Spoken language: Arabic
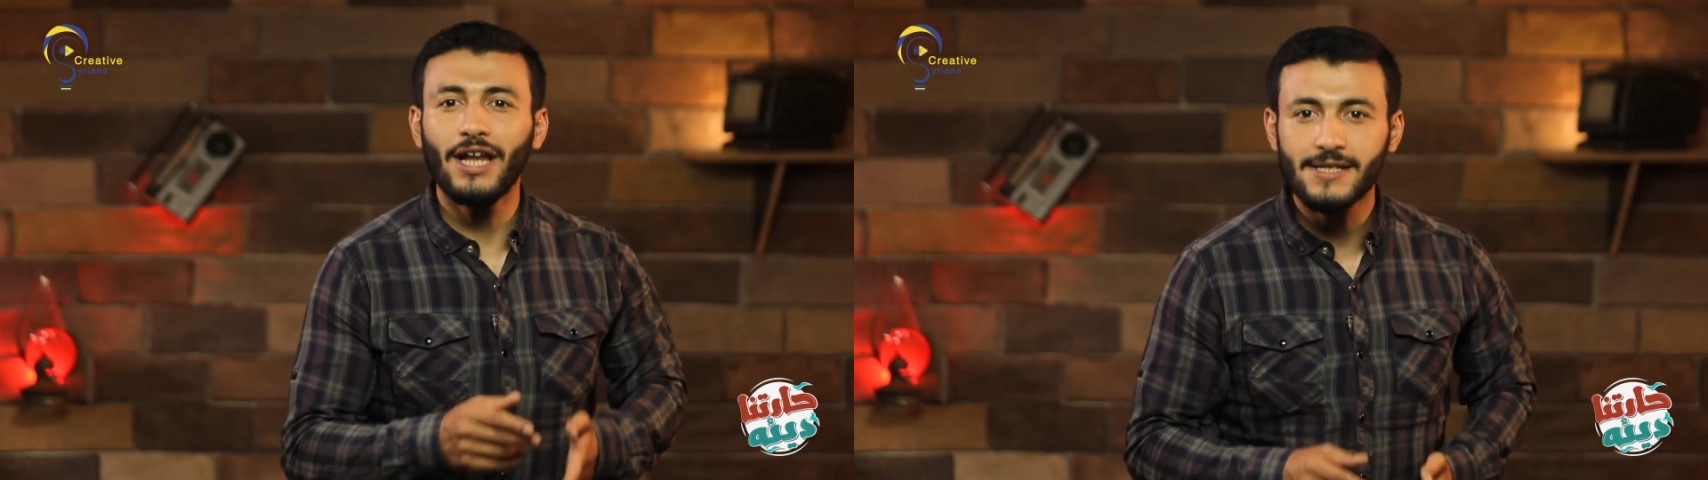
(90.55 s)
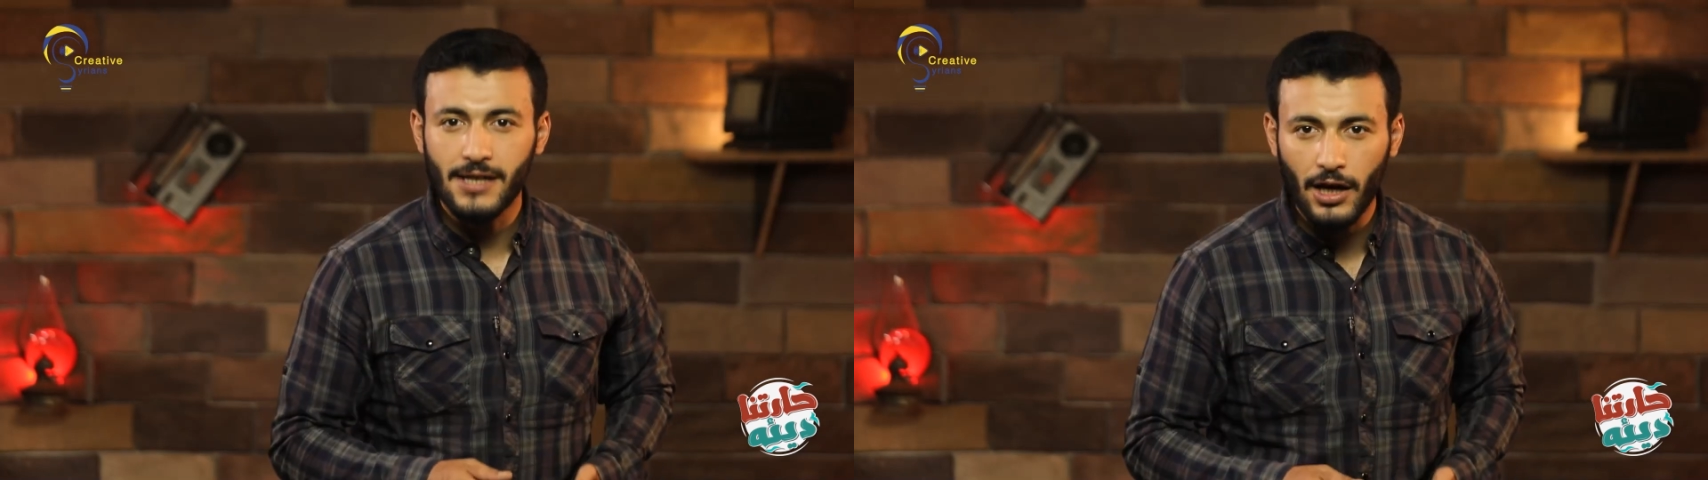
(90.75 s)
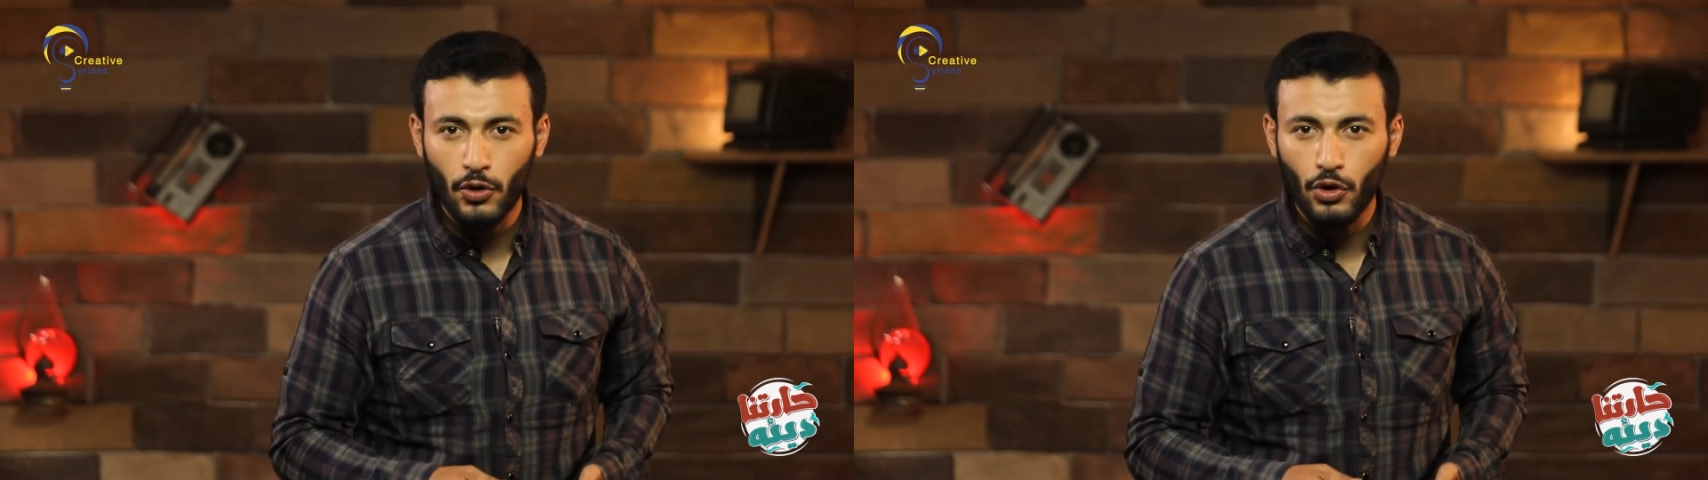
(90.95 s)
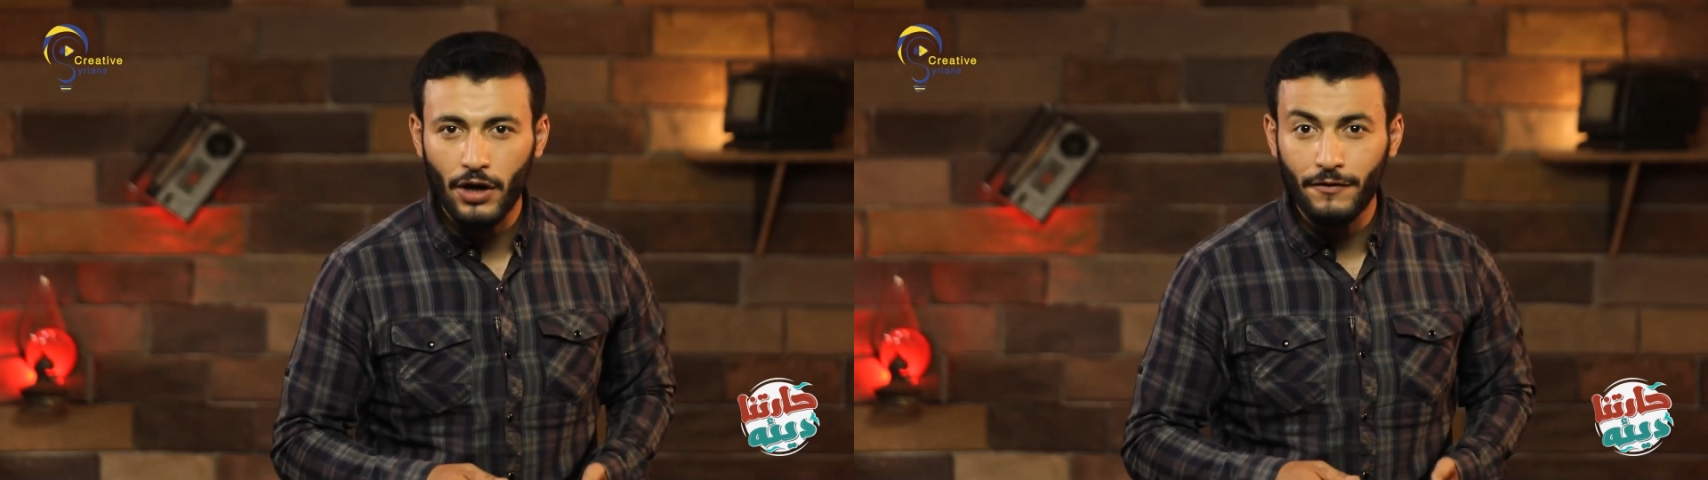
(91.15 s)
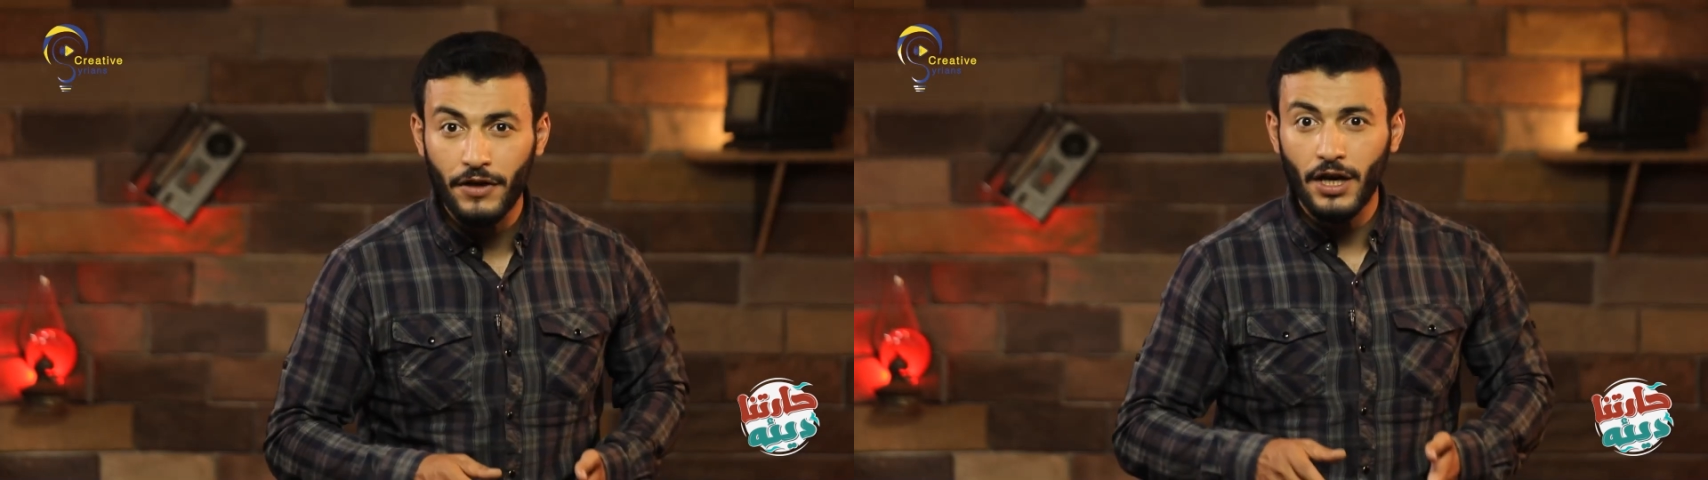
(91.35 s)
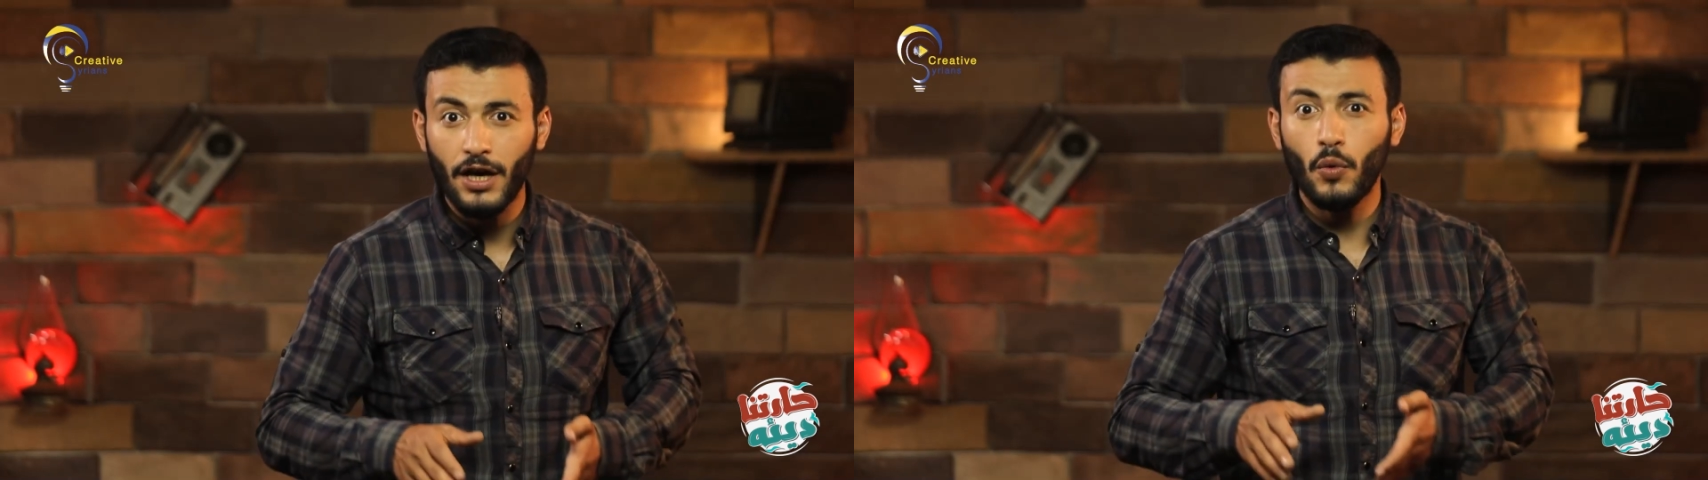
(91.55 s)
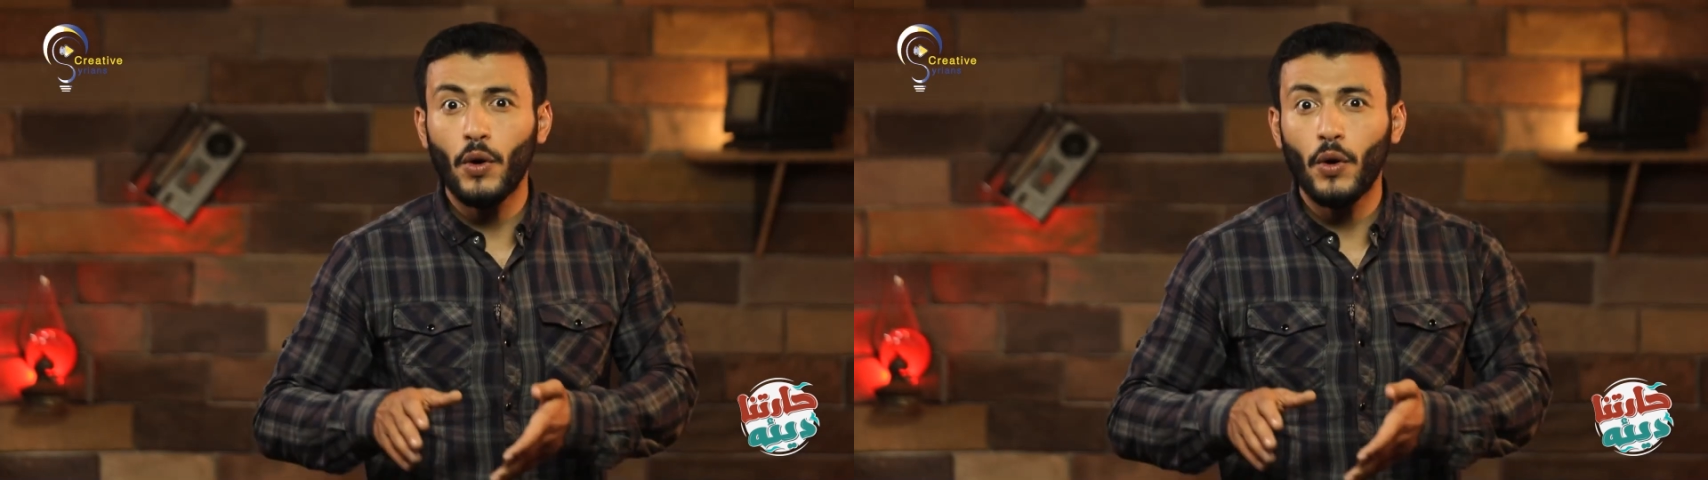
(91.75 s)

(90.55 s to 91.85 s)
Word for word: على اسعار خرافيه